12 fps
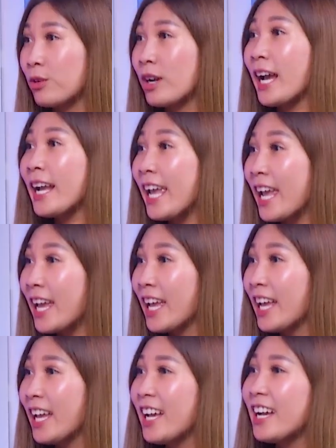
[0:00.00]
của lắng nghe.
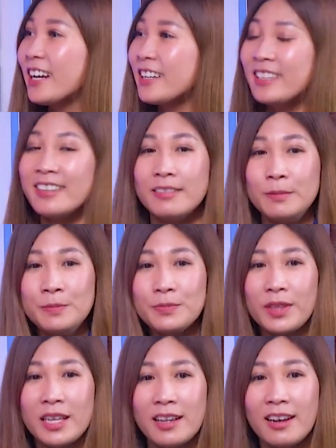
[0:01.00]
uh,
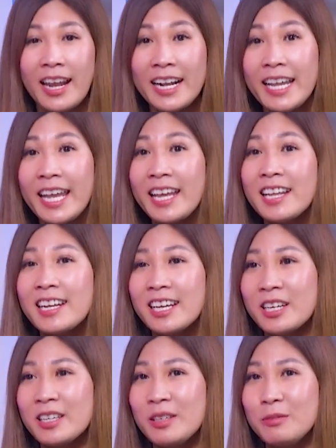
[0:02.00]
Lắng nghe
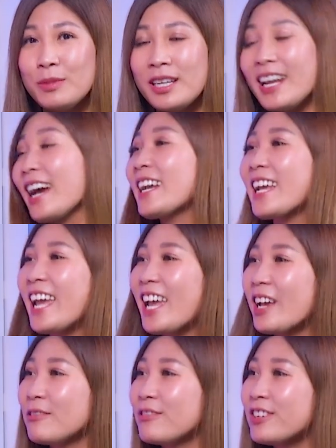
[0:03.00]
là mình lắng
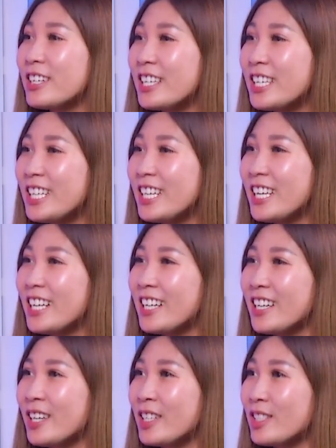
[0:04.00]
nghe với
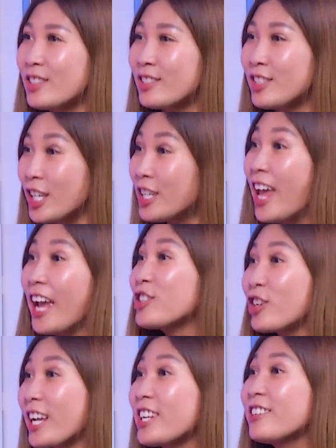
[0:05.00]
uh, chỉ để
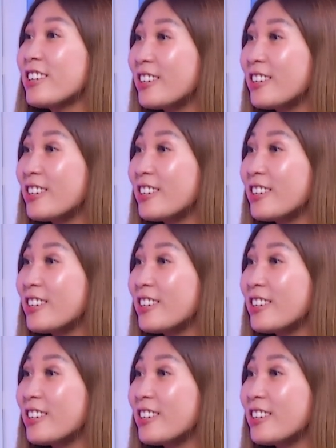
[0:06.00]
cho cái người